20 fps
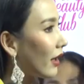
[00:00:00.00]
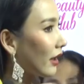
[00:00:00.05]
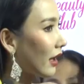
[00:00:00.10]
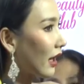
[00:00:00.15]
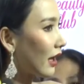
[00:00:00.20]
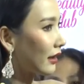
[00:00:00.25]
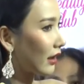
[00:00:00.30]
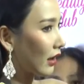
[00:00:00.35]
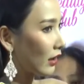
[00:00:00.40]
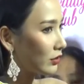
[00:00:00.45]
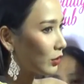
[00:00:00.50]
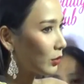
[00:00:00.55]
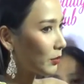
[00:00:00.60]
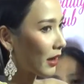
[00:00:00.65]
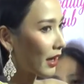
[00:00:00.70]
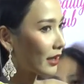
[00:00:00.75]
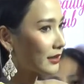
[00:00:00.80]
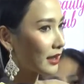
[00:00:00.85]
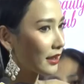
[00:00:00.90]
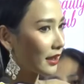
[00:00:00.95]
นค่ะแต่ก็ส่วน
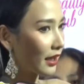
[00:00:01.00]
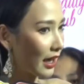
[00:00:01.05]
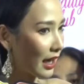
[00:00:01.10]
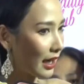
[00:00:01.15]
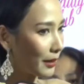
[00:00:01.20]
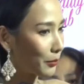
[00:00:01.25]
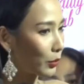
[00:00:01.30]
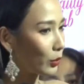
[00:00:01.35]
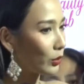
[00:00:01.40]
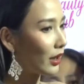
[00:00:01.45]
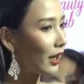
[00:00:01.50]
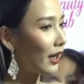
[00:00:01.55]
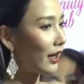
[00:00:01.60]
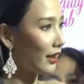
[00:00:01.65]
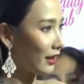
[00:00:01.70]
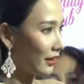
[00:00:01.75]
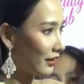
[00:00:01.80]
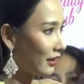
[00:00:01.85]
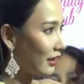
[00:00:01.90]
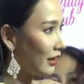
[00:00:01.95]
มากก็จันทร์อังคารพุธ
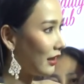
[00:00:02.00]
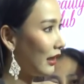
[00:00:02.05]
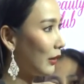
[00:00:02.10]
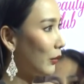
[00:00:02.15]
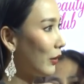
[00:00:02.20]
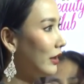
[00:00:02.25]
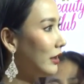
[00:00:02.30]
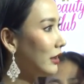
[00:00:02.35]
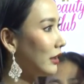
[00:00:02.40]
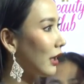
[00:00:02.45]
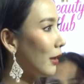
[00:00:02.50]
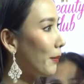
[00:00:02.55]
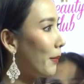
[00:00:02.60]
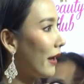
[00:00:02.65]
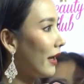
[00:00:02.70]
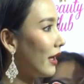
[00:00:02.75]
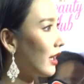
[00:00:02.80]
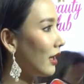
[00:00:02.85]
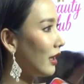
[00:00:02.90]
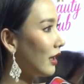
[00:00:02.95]
ค่ะแล้ววันอื่นก็
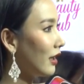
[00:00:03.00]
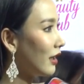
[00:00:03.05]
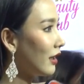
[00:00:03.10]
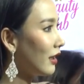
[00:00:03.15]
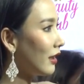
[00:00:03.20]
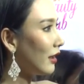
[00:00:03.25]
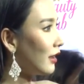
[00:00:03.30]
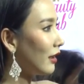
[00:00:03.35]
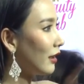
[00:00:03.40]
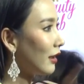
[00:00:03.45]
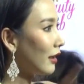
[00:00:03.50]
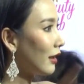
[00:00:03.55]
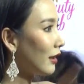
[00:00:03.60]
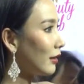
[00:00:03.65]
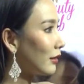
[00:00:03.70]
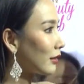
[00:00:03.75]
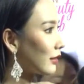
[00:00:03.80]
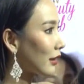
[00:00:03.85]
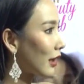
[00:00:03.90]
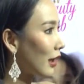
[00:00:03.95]
ไป
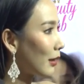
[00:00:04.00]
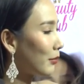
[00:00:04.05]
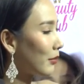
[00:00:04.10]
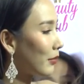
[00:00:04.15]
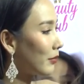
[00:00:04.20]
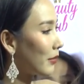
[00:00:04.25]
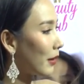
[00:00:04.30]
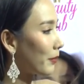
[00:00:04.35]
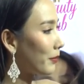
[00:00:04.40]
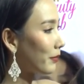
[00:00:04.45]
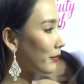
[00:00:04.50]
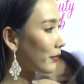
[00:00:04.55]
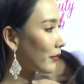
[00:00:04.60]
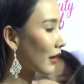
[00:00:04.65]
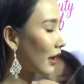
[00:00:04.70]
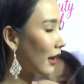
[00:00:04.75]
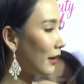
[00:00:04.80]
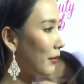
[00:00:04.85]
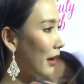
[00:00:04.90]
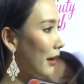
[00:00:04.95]
ทำแบบ
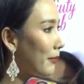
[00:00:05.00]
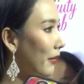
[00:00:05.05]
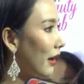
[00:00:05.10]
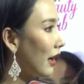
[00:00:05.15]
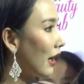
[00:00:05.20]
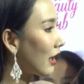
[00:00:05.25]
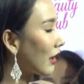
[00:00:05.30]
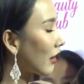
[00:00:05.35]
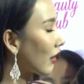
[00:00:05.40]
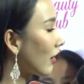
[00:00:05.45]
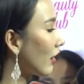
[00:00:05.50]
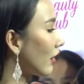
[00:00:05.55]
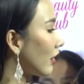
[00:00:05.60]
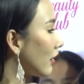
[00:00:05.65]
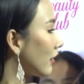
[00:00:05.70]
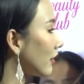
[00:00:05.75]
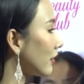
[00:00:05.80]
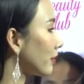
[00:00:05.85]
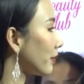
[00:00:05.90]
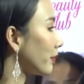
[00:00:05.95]
ถ่ายแบบบ้างแล้วก็
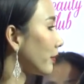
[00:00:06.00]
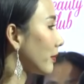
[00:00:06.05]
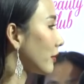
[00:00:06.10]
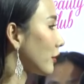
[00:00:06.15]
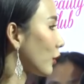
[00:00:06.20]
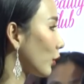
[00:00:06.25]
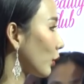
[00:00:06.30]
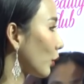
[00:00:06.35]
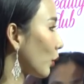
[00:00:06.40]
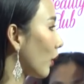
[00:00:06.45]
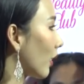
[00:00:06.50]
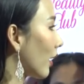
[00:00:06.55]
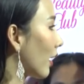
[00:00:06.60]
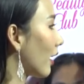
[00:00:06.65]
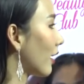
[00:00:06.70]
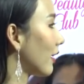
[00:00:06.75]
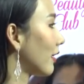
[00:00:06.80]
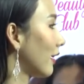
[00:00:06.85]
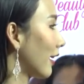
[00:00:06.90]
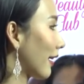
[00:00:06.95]
โชว์ตัว
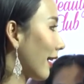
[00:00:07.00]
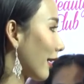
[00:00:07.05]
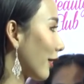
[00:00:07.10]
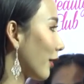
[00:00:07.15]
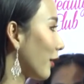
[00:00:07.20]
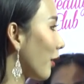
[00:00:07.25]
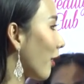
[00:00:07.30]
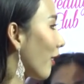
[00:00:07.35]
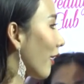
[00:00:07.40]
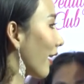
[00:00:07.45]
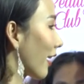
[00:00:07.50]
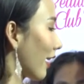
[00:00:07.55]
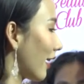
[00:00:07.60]
เล็กๆน้อยๆ